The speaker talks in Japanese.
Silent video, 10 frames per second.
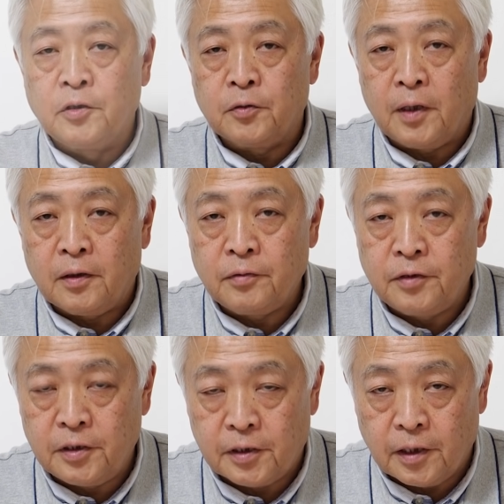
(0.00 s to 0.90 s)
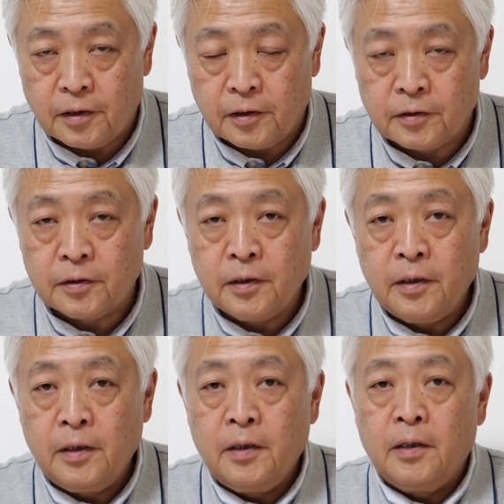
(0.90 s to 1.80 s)
んにちは、藤井元気です。
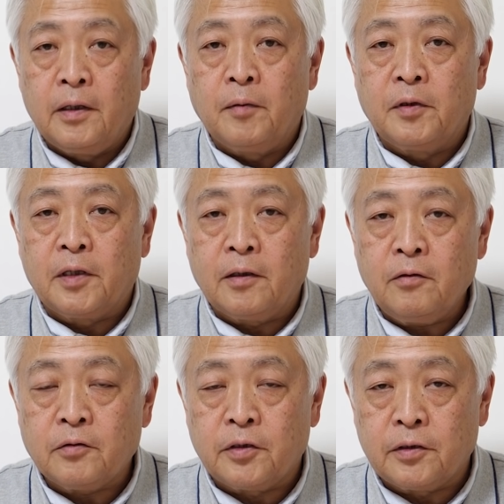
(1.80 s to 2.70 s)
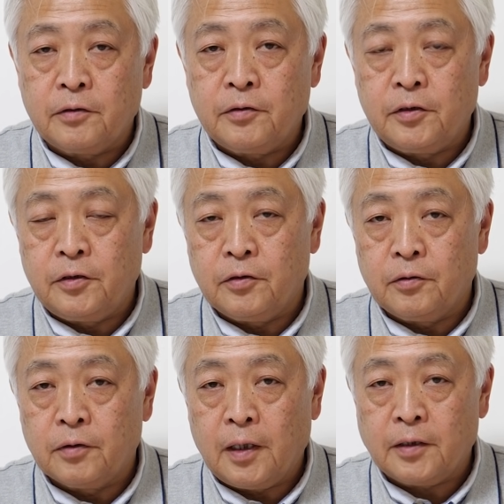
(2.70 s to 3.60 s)
アメリカの石油
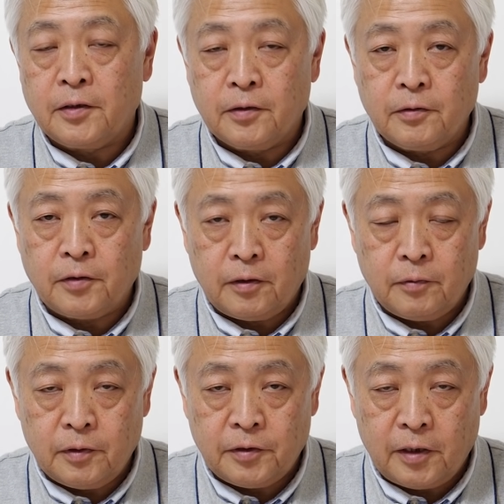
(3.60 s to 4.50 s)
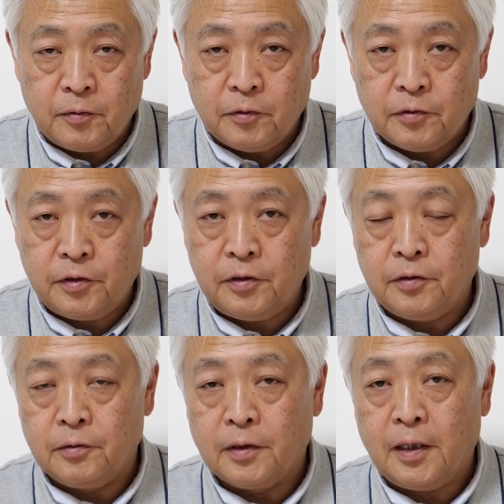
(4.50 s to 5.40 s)
先物市
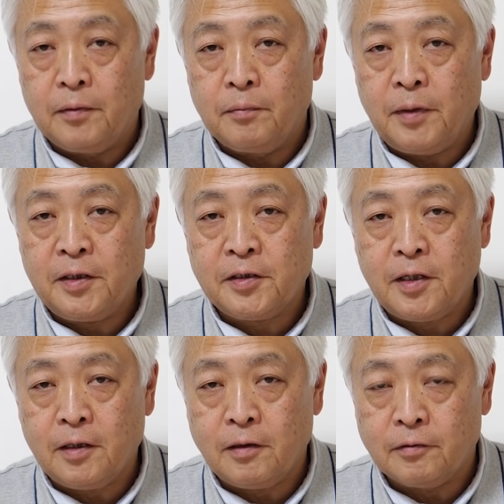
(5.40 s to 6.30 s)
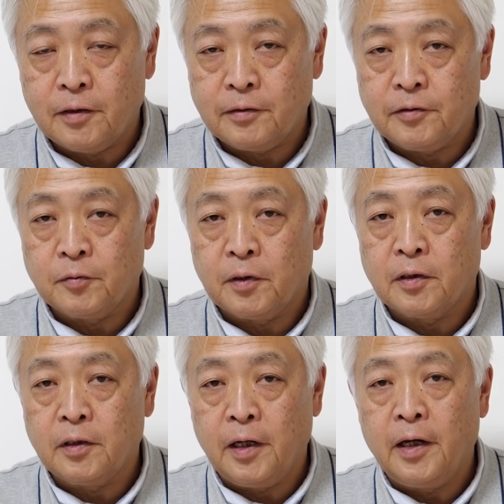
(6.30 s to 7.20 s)
場がマイナス価格になってしまっ
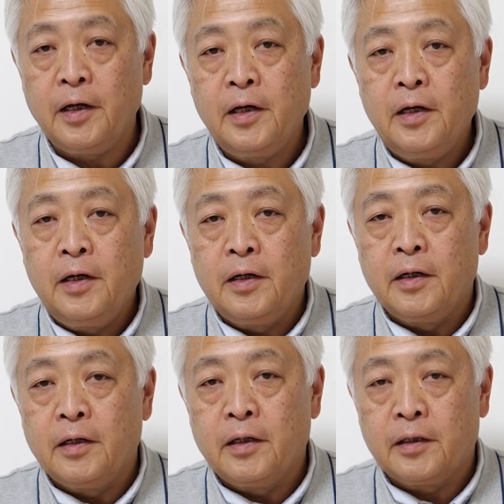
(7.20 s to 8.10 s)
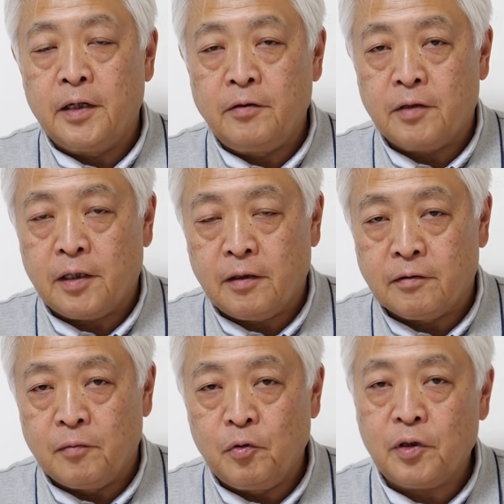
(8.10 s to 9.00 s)
て、原油価
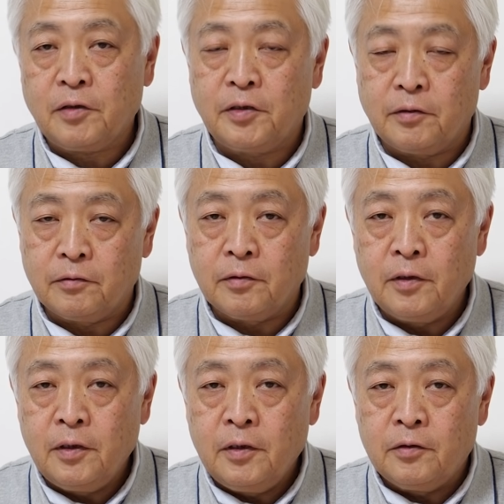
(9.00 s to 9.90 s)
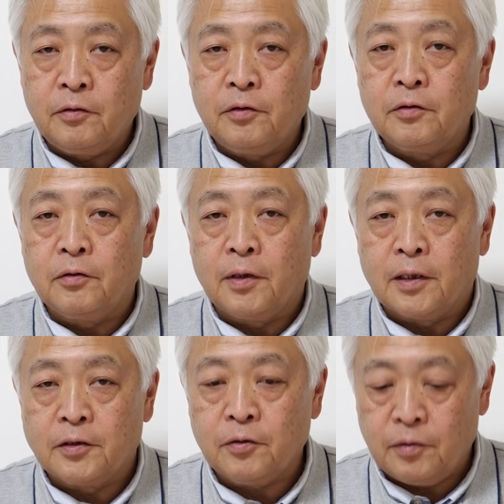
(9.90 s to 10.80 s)
格が暴落しているというお
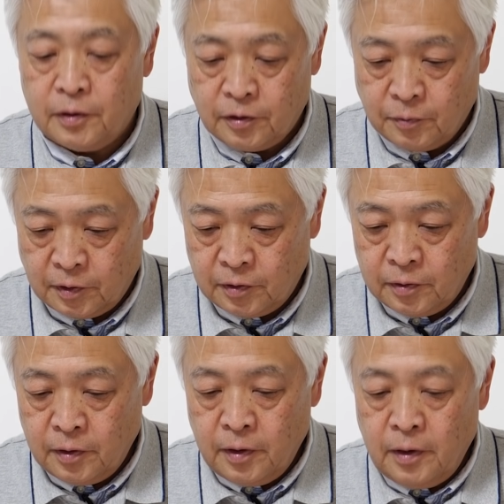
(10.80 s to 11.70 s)
話をいたします。